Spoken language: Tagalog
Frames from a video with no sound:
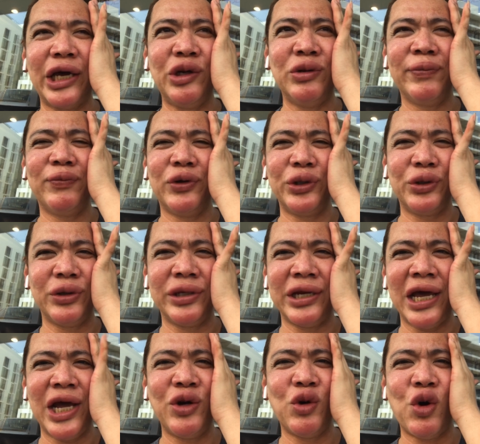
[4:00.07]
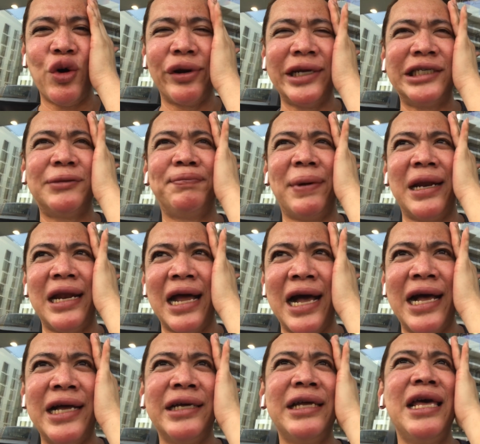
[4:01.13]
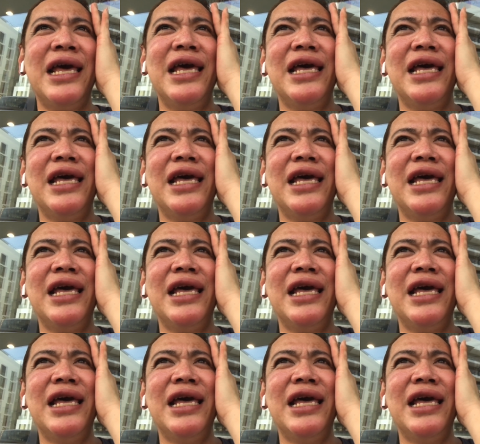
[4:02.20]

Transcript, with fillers: ngayon for today. Anong oras pa lang?